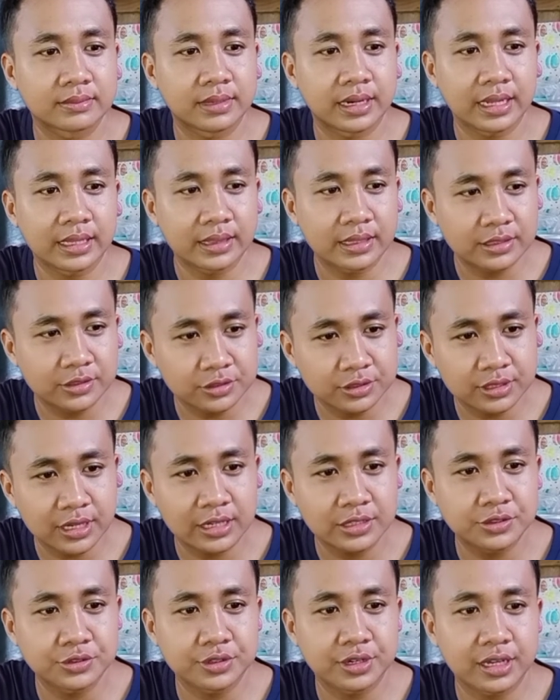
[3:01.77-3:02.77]
merintis usaha
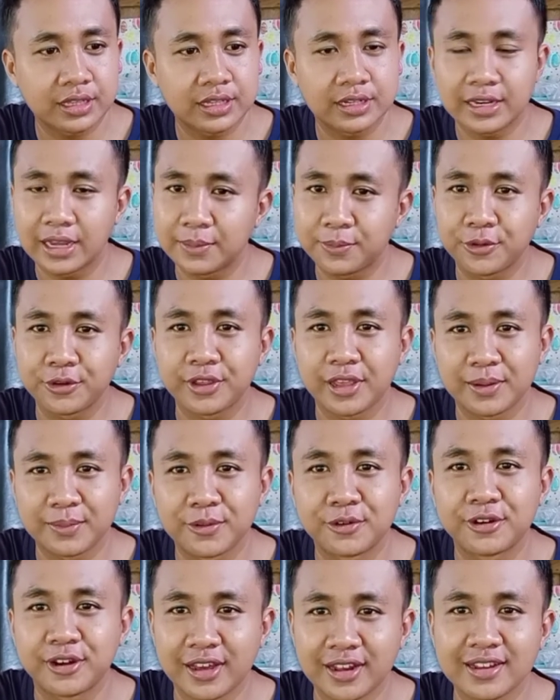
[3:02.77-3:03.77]
juga tidak punya
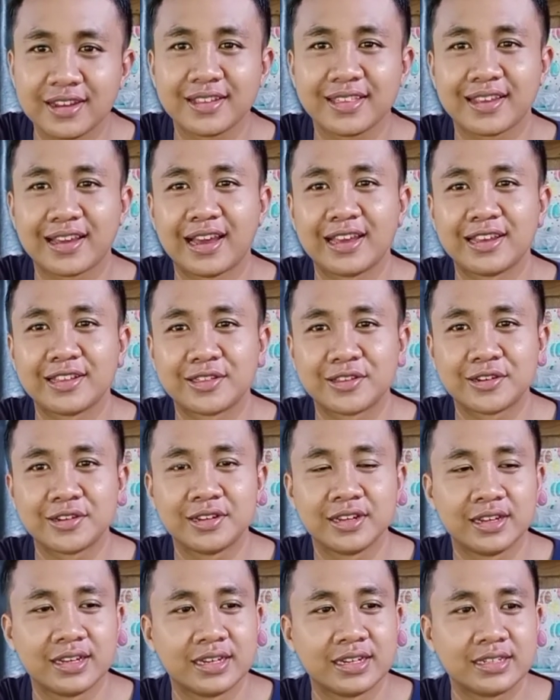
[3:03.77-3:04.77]
modal ketika itu.
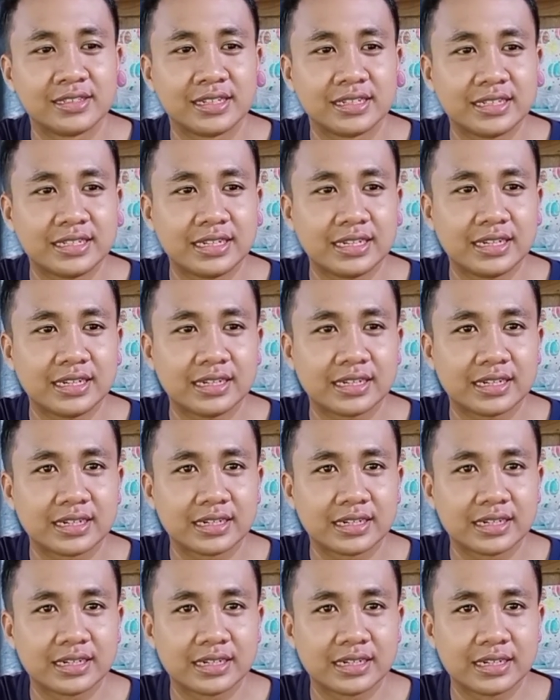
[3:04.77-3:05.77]
Jadi
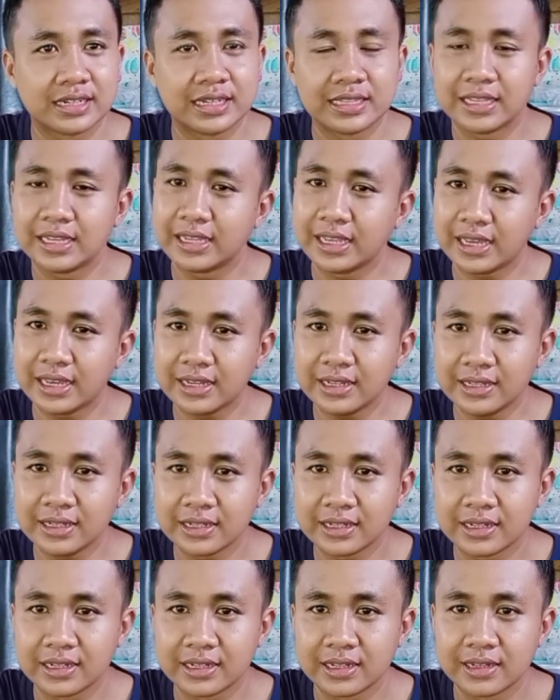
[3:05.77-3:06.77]
intinya
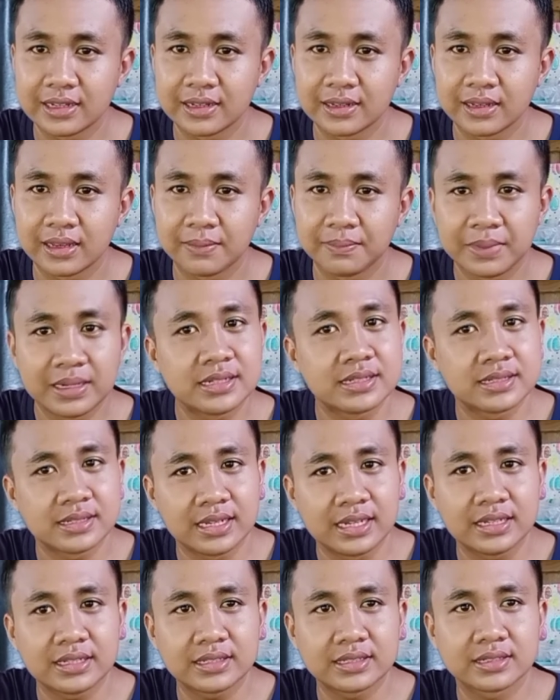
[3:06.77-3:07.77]

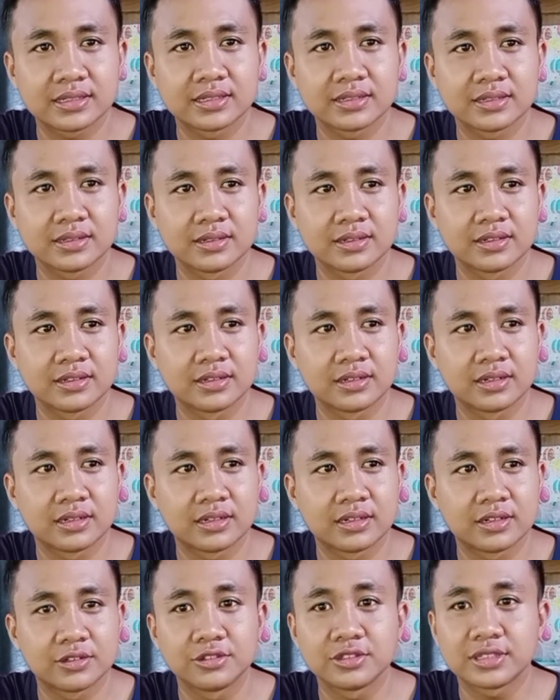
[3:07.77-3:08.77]
bisnis
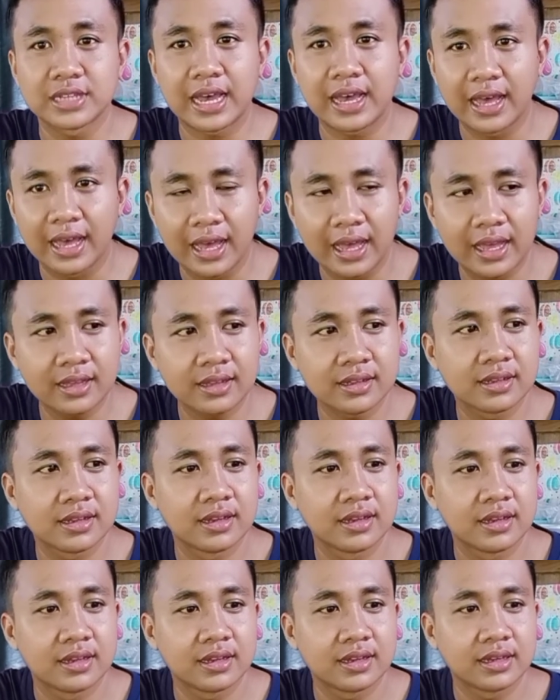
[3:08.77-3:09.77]
uh, usaha
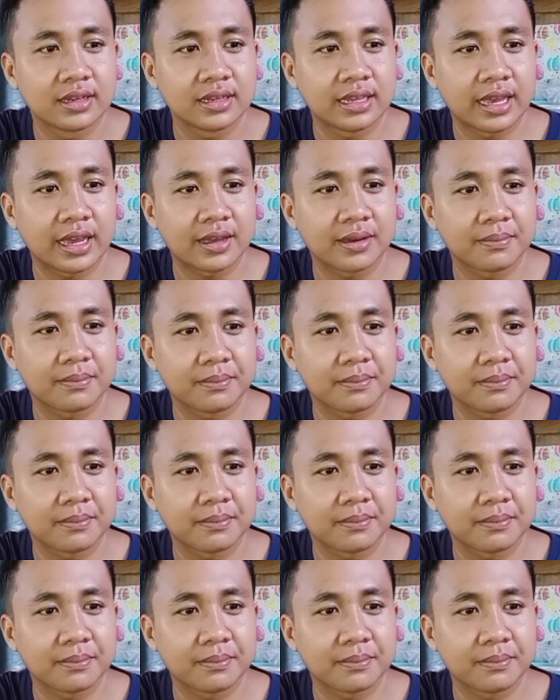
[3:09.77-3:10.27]
yang